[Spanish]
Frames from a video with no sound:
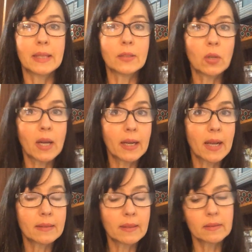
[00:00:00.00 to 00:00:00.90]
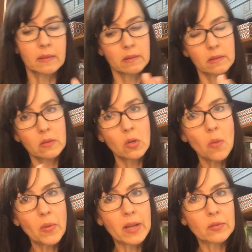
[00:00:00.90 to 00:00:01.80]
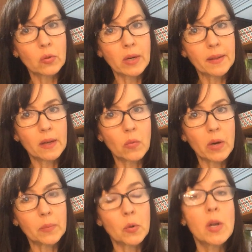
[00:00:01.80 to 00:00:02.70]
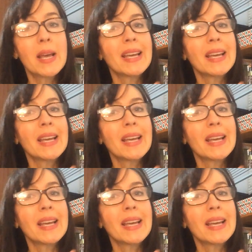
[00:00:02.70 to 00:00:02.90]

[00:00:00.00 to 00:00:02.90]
tanto las grasas como el azúcar del cuerpo.